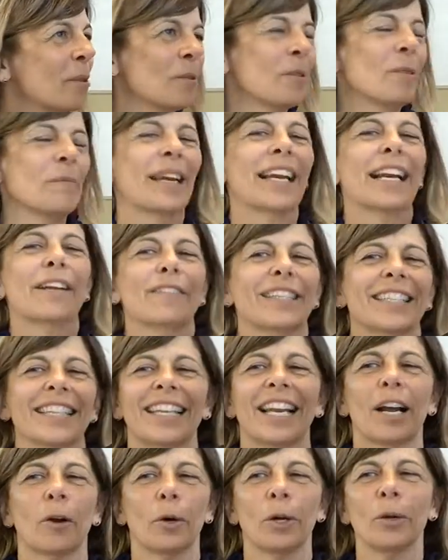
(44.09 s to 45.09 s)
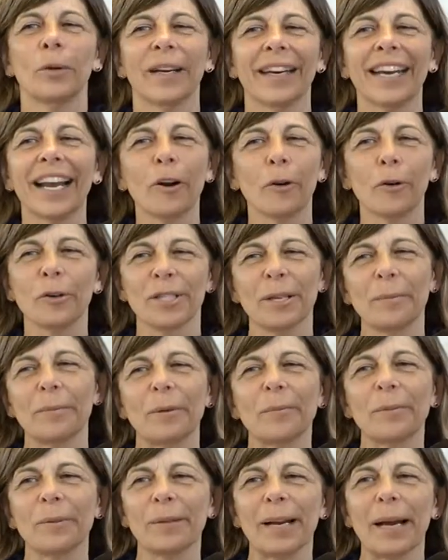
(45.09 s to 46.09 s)
noi perché la festa dell'Aquilone è una cosa
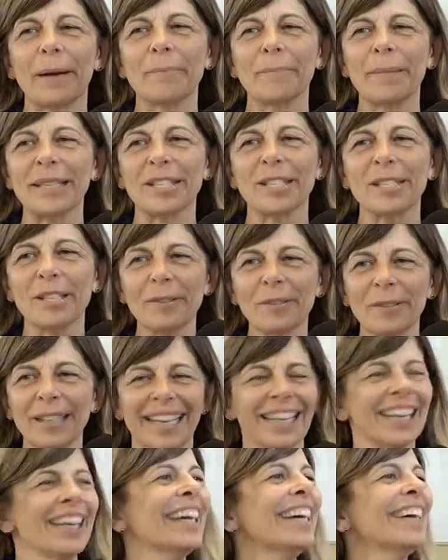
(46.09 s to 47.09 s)
proprio una passione